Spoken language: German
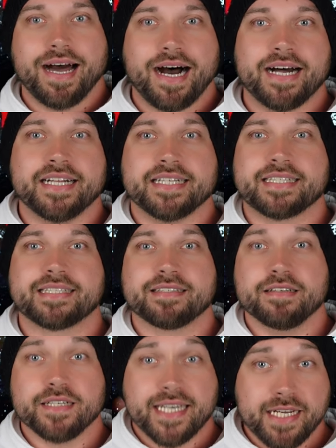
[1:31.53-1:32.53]

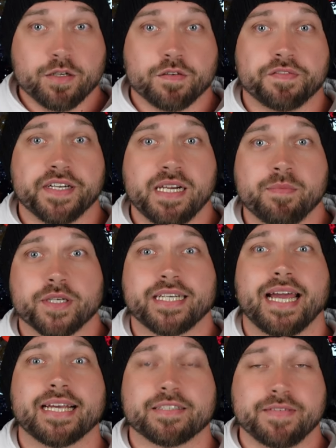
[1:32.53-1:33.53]
als Kinofilm und
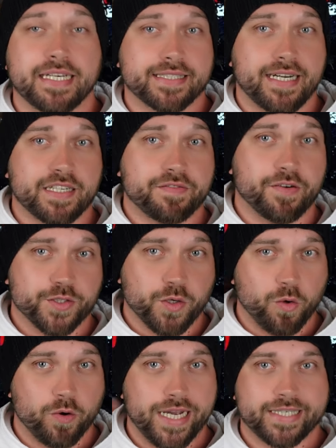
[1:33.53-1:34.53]
der ist wie gesagt von
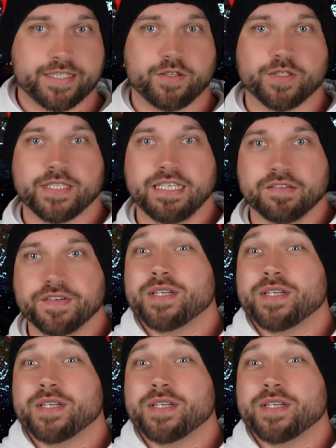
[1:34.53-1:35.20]
Toho exklusiv.